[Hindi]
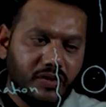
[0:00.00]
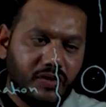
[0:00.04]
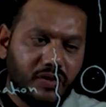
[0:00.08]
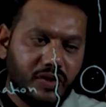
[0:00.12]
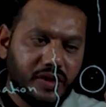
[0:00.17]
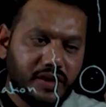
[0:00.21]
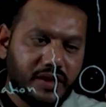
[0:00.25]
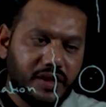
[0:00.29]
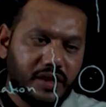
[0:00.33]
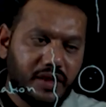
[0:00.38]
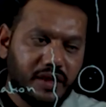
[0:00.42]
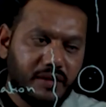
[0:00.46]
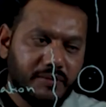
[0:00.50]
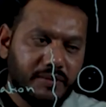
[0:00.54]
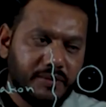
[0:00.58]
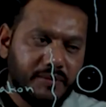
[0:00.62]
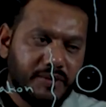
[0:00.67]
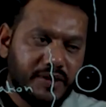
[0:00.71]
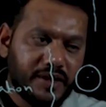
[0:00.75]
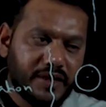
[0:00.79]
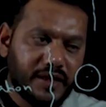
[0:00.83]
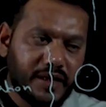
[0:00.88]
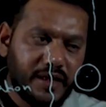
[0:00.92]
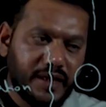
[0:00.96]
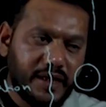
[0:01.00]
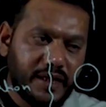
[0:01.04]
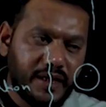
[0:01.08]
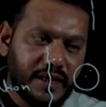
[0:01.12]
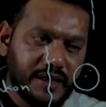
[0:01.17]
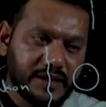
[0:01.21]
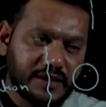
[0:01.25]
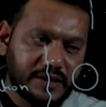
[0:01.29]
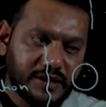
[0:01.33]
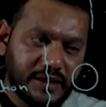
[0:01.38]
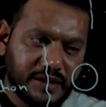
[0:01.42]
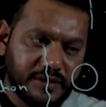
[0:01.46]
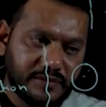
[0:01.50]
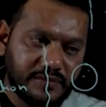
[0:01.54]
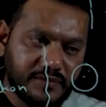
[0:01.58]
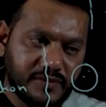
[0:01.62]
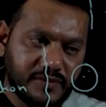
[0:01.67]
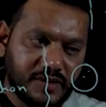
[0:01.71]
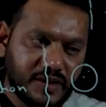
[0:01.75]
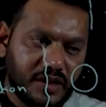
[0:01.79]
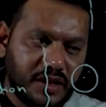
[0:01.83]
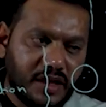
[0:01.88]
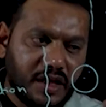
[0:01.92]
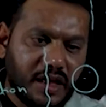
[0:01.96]
और यहाँ पे भी क्या है एस है
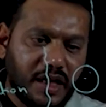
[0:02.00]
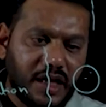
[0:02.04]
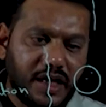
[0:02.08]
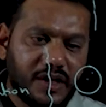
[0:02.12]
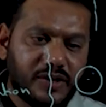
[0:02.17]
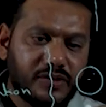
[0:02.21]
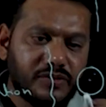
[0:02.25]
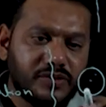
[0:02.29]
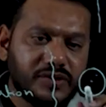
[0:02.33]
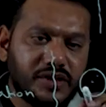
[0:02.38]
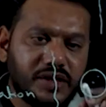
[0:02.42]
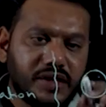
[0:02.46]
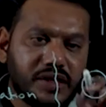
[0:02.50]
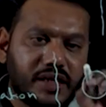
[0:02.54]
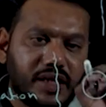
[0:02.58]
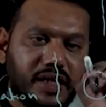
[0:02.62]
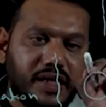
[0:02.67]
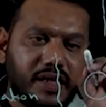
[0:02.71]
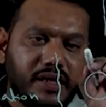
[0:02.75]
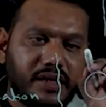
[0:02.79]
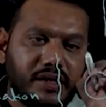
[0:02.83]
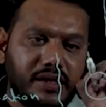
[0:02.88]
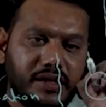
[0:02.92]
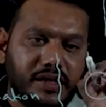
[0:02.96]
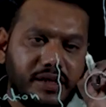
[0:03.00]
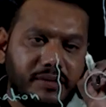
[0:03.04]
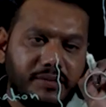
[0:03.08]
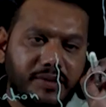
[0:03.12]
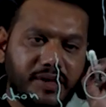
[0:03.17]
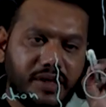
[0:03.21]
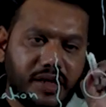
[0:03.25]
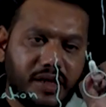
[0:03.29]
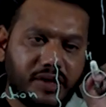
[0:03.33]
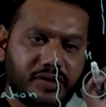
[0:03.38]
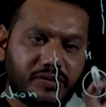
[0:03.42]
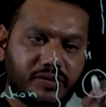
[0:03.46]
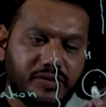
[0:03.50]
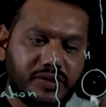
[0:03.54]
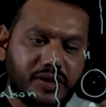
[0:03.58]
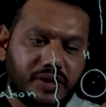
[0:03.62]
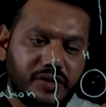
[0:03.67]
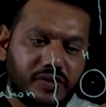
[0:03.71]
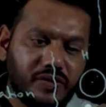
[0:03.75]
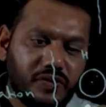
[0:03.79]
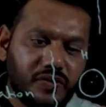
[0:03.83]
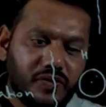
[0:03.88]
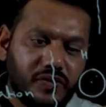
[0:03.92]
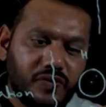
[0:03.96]
हाइड्रोजन का है ये भी
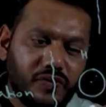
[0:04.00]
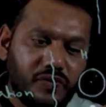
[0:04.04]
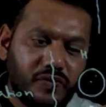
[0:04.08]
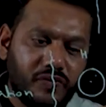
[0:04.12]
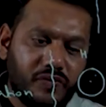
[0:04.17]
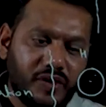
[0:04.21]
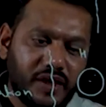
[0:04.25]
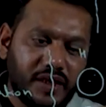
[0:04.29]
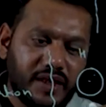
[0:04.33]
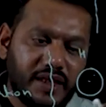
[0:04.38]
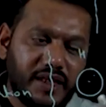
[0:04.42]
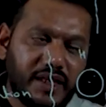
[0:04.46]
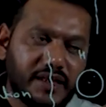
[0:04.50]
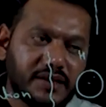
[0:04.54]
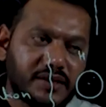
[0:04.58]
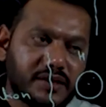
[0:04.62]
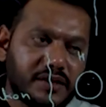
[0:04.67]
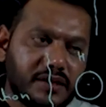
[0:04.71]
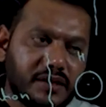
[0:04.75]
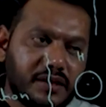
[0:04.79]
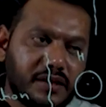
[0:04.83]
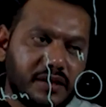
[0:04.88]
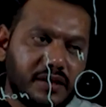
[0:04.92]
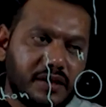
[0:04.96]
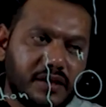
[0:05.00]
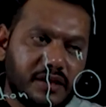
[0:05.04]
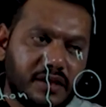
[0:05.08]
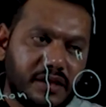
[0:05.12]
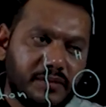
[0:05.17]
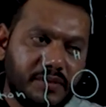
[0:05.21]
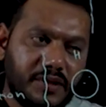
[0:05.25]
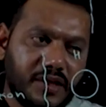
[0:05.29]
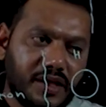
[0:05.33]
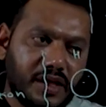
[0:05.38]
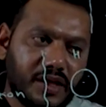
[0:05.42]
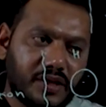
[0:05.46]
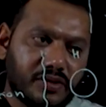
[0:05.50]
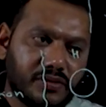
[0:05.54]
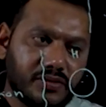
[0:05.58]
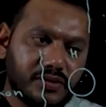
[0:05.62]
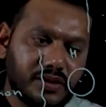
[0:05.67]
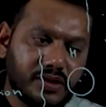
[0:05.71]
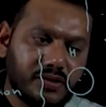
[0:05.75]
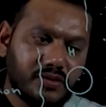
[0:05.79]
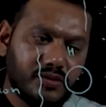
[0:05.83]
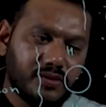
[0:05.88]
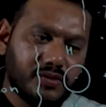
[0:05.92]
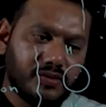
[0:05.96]
हाइड्रोजन वन एस ये भी
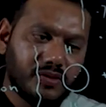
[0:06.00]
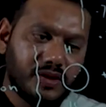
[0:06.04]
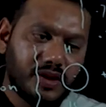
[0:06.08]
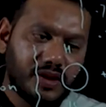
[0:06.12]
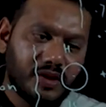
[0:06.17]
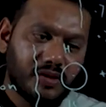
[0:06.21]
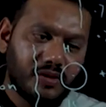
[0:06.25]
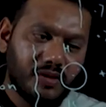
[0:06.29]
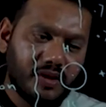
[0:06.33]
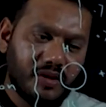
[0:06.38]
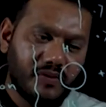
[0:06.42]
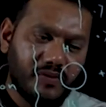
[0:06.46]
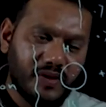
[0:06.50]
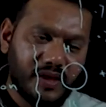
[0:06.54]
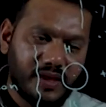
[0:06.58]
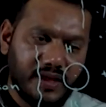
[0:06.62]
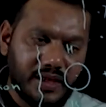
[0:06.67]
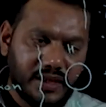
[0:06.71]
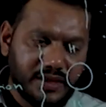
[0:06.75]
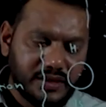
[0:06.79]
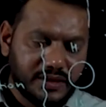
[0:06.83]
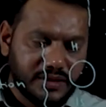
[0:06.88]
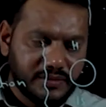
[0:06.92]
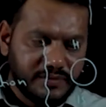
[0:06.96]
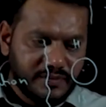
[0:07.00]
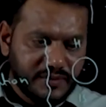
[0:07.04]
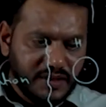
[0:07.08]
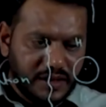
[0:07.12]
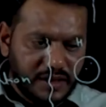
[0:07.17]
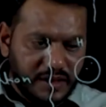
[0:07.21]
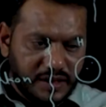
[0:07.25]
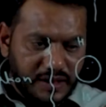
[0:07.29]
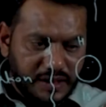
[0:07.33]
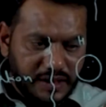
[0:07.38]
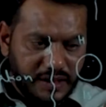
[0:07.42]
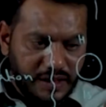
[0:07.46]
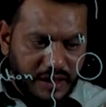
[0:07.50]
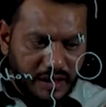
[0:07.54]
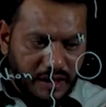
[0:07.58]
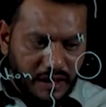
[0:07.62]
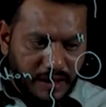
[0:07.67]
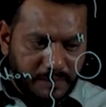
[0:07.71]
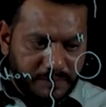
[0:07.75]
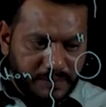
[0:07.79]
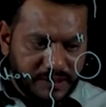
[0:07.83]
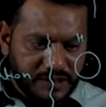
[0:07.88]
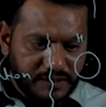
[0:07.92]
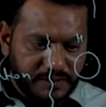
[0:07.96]
हाइड्रोजन हो तो ये क्या होगा वन एस ये
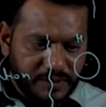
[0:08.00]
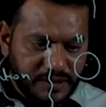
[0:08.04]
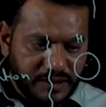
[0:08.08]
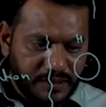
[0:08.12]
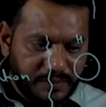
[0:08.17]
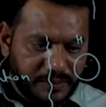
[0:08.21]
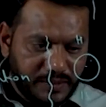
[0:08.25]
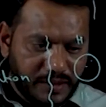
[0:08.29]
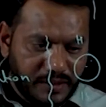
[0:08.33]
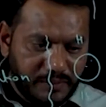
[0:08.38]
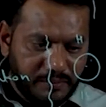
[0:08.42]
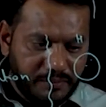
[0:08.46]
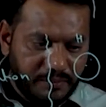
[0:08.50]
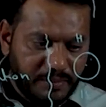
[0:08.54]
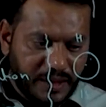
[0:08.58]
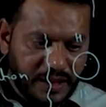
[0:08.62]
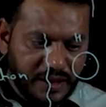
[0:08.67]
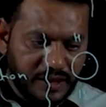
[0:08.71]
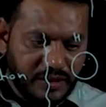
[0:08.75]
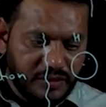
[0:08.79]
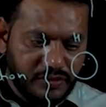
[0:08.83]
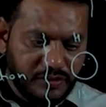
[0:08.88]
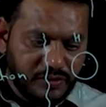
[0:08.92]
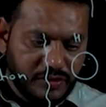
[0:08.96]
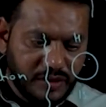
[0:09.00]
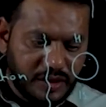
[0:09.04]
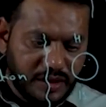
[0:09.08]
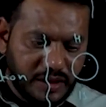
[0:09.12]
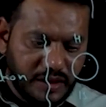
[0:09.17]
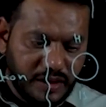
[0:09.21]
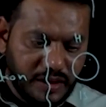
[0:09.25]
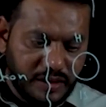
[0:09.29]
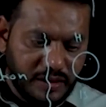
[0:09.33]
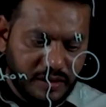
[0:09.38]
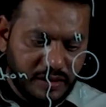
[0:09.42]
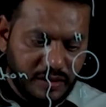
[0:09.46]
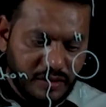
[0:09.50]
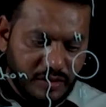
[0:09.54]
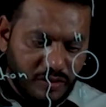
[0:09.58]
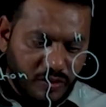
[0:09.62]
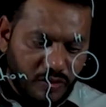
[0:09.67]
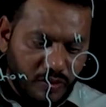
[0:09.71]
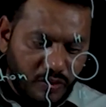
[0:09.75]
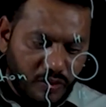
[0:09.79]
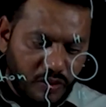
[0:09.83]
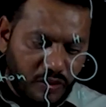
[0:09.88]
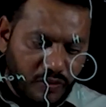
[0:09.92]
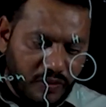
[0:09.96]
आपस में जब कंबाइन होती हैं
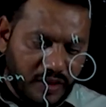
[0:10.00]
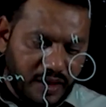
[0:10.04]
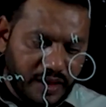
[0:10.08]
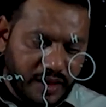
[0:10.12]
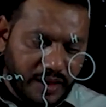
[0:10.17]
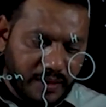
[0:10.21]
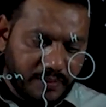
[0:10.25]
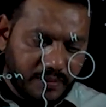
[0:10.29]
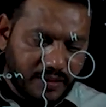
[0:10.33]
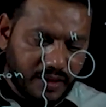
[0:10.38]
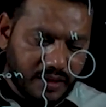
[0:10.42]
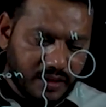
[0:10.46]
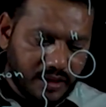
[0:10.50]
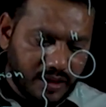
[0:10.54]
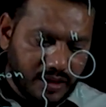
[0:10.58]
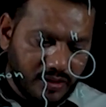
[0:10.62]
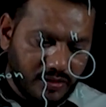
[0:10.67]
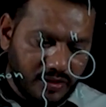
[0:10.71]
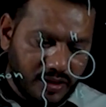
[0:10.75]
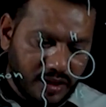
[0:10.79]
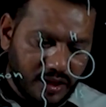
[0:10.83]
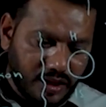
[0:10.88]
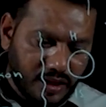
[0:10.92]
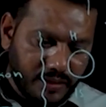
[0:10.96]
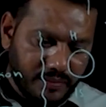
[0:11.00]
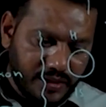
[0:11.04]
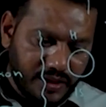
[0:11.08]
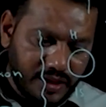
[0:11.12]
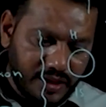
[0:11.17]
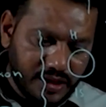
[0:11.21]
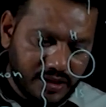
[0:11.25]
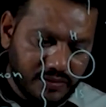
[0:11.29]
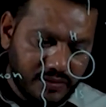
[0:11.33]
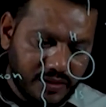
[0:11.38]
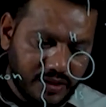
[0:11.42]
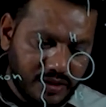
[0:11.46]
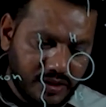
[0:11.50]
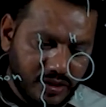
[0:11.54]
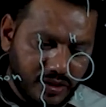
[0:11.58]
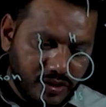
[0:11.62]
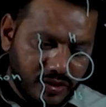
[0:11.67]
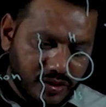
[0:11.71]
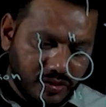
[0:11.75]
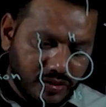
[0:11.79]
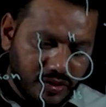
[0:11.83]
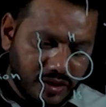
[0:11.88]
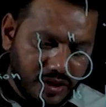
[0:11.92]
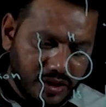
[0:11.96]
ओवरलैप करते हैं तो यहाँ पे दिस वन
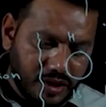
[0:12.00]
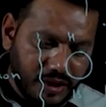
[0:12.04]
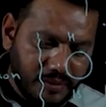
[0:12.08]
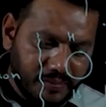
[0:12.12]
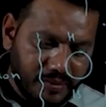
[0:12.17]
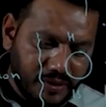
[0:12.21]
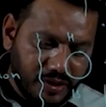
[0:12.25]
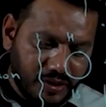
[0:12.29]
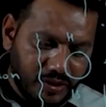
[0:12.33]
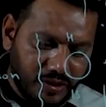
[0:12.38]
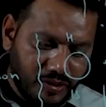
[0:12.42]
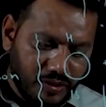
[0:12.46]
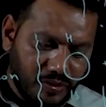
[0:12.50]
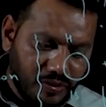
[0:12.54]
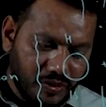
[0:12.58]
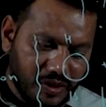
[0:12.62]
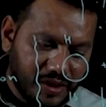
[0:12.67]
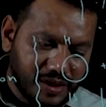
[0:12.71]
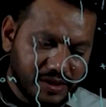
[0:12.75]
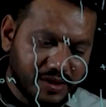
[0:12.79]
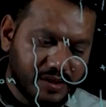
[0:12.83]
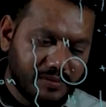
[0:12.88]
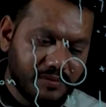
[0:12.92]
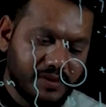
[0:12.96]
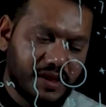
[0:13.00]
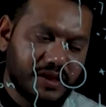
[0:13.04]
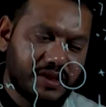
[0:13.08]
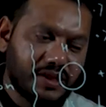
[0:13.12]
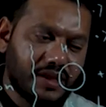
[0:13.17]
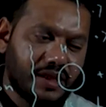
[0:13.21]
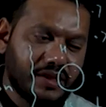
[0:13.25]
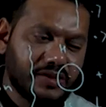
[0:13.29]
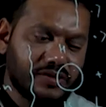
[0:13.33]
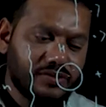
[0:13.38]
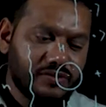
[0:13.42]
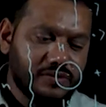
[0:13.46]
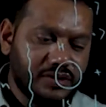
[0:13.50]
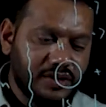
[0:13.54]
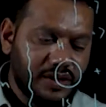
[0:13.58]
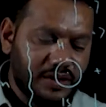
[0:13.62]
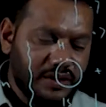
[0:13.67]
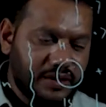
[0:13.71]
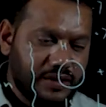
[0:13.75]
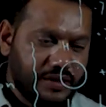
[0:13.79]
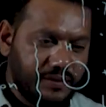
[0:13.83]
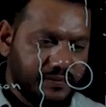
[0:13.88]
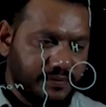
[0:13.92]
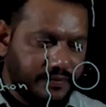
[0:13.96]
तो यहाँ पे दो किस्म के चांस हो
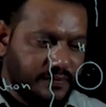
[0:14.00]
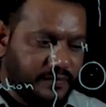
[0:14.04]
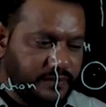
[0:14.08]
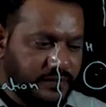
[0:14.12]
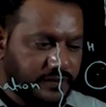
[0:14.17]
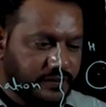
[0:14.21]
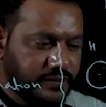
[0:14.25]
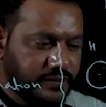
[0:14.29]
सकते हैं